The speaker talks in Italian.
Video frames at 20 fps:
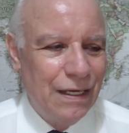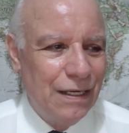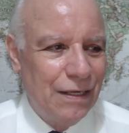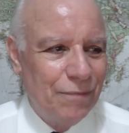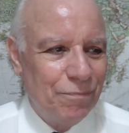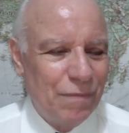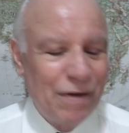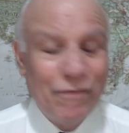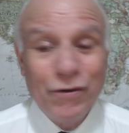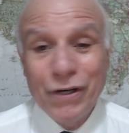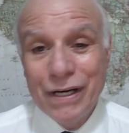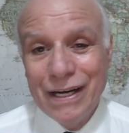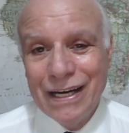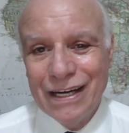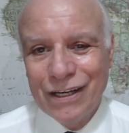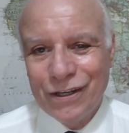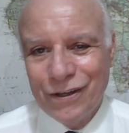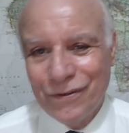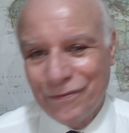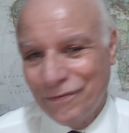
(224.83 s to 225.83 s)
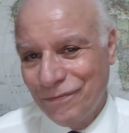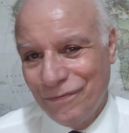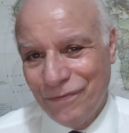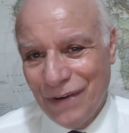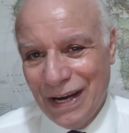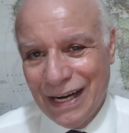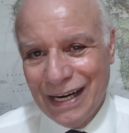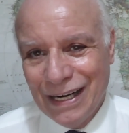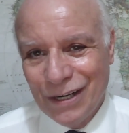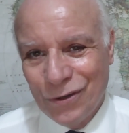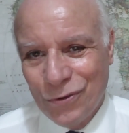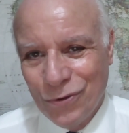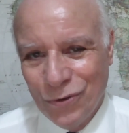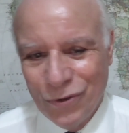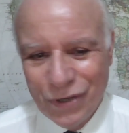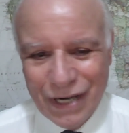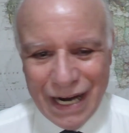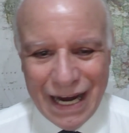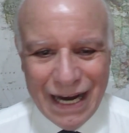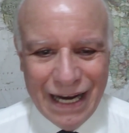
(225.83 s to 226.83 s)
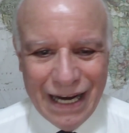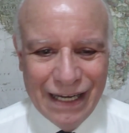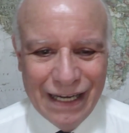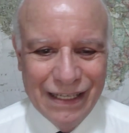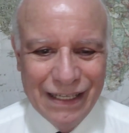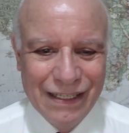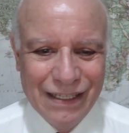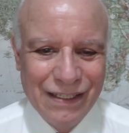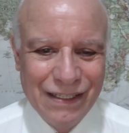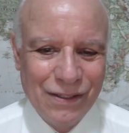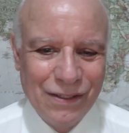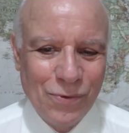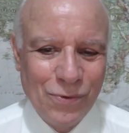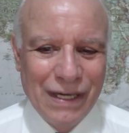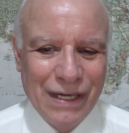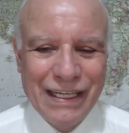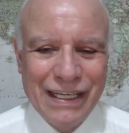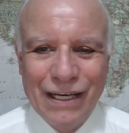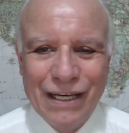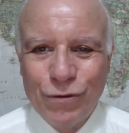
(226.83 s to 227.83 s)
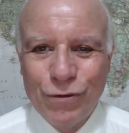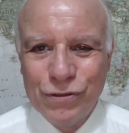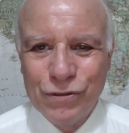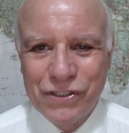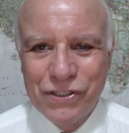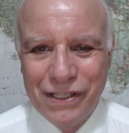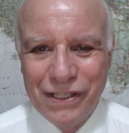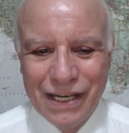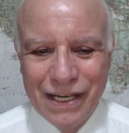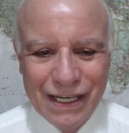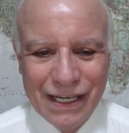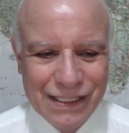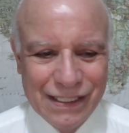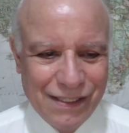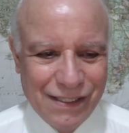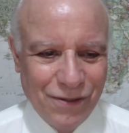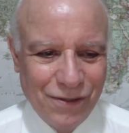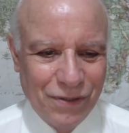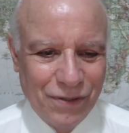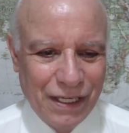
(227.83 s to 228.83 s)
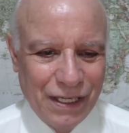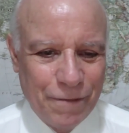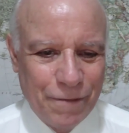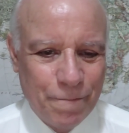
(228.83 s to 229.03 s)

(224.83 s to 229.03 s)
Ma vorrei fare ancora qualche considerazione.